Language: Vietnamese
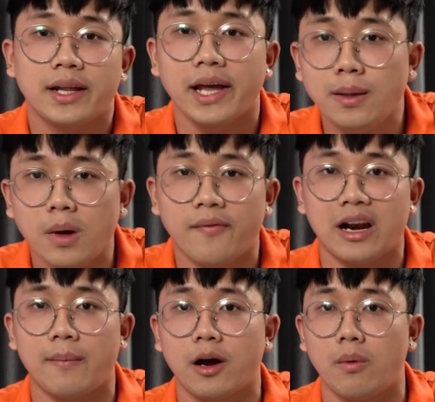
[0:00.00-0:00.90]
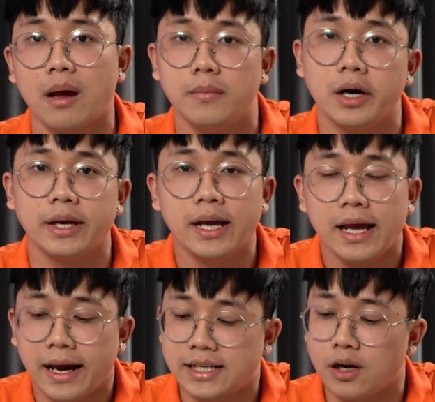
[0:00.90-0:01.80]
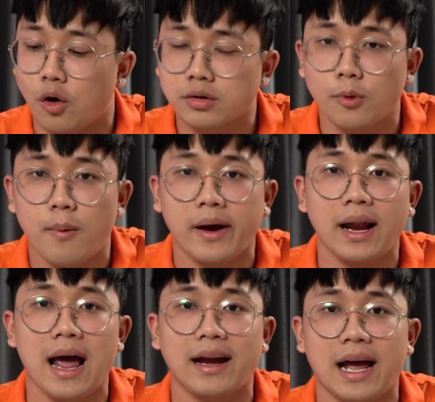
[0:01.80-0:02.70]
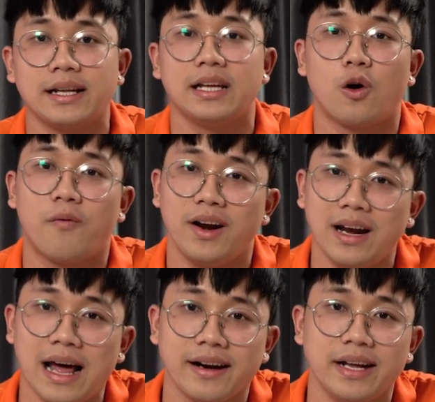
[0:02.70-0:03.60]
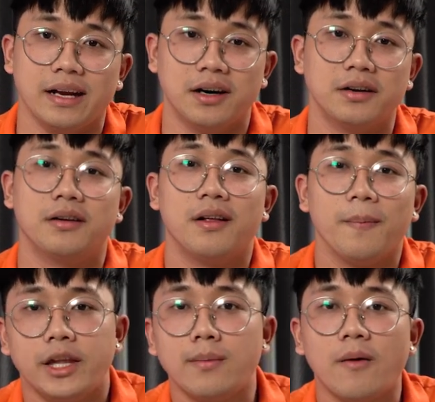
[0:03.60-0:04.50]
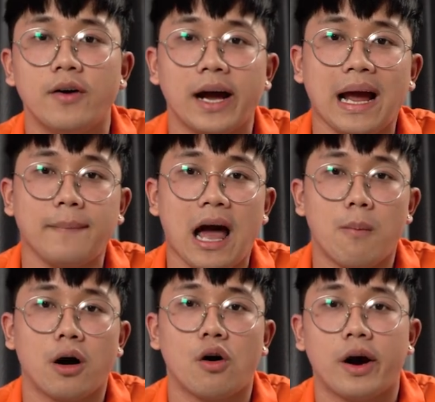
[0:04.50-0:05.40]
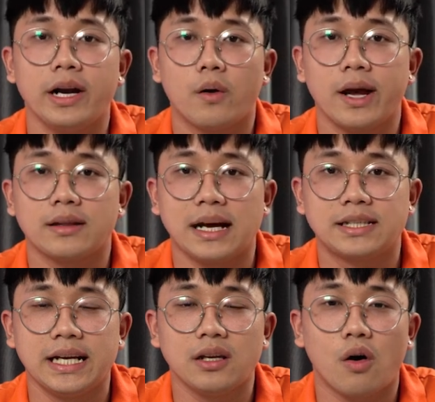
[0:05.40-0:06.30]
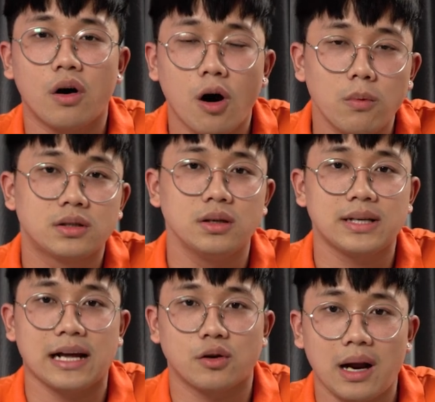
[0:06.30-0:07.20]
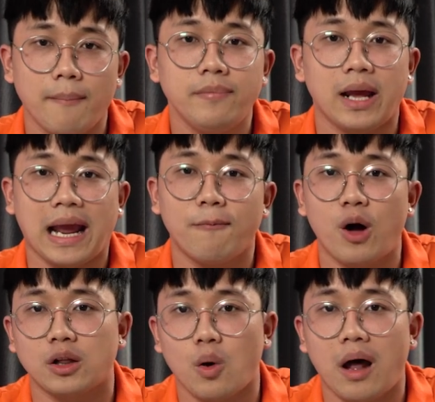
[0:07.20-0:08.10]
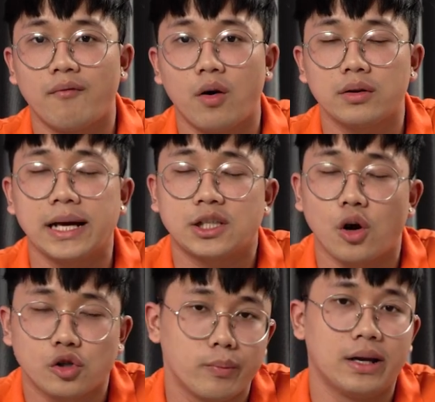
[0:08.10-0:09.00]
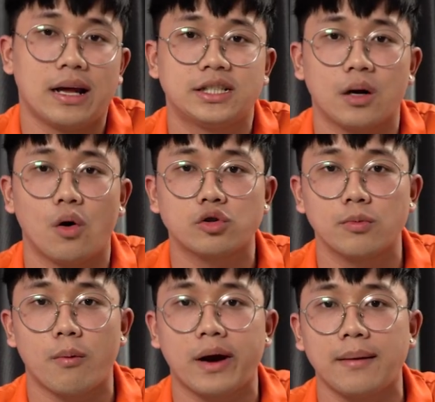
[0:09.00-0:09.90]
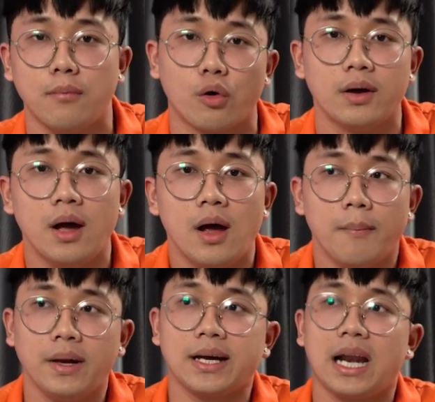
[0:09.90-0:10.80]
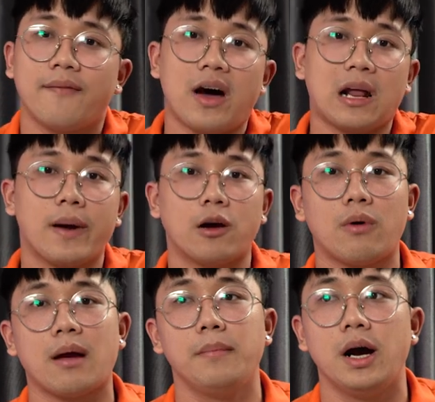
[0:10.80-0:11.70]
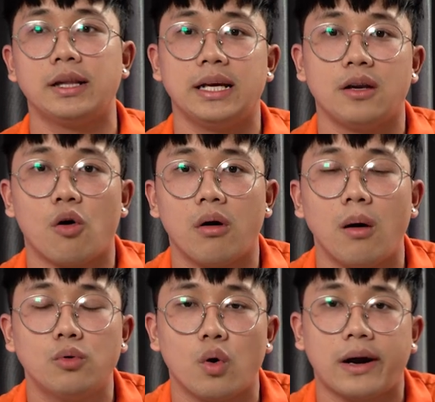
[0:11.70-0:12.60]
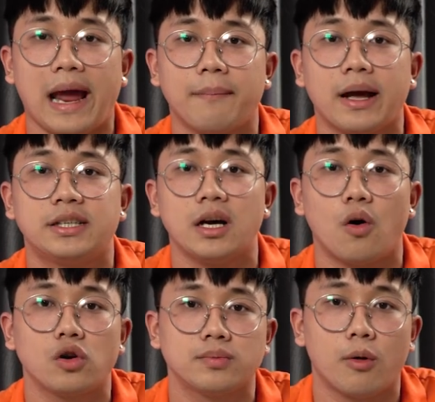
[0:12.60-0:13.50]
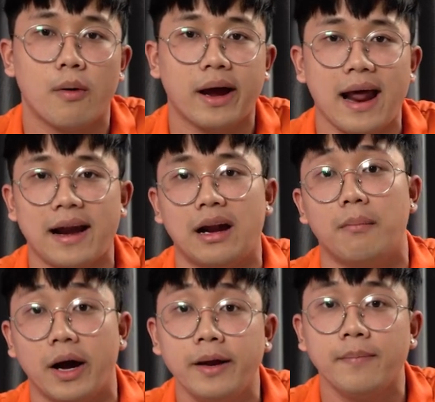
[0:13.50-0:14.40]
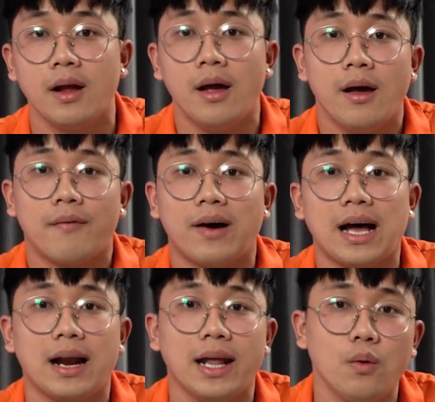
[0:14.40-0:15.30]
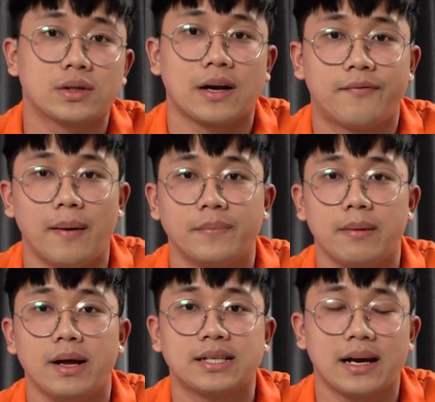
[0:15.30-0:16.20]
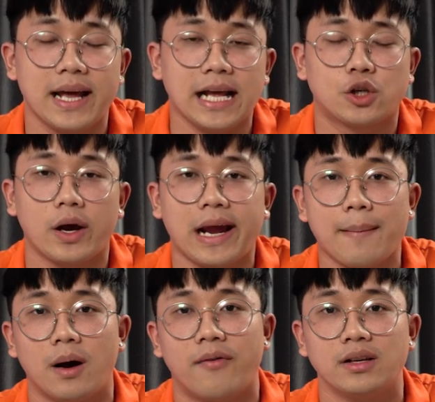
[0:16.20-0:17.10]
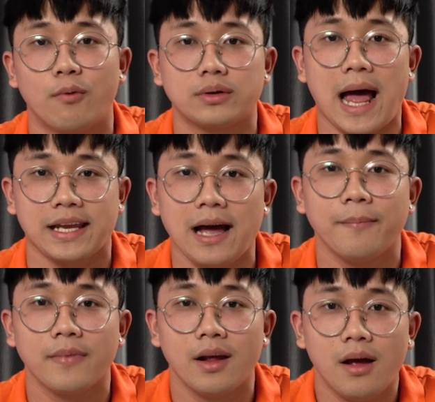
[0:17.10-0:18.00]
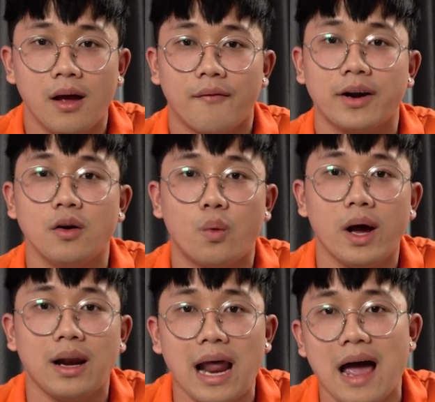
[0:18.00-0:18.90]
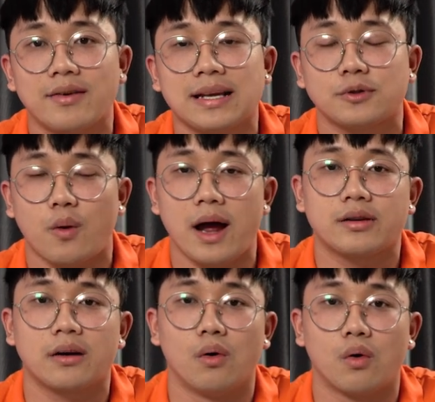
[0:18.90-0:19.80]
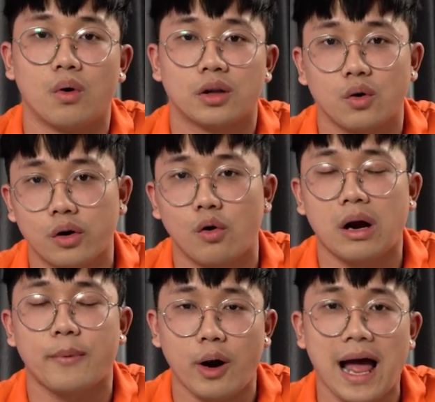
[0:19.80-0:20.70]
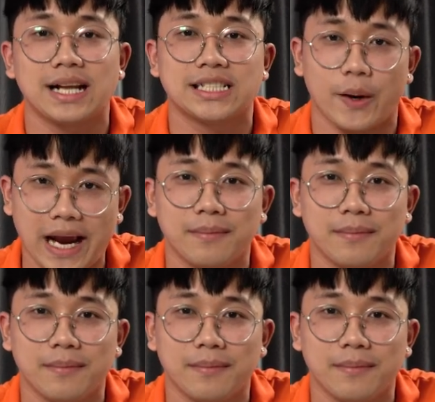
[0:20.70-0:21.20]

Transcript: Thế nhưng mà vào năm 2020 cái chiếc Osmo Pocket 2 này thì nó vẫn là đỉnh hơn nhưng mà với anh em nào mà có cái điều kiện tài chính nó không được dư dả cho lắm thì anh em hoàn toàn vẫn có thể chọn cho mình là chiếc Osmo Pocket 1 mình thấy là vào năm 2020 thì nó cũng không thua kém cái chiếc Osmo Pocket 2 này là mấy và link của sản phẩm thì mình sẽ để cho anh em ở phần mô tả nhé và đừng quên like và subscribe channel của Tokyo Camera chào anh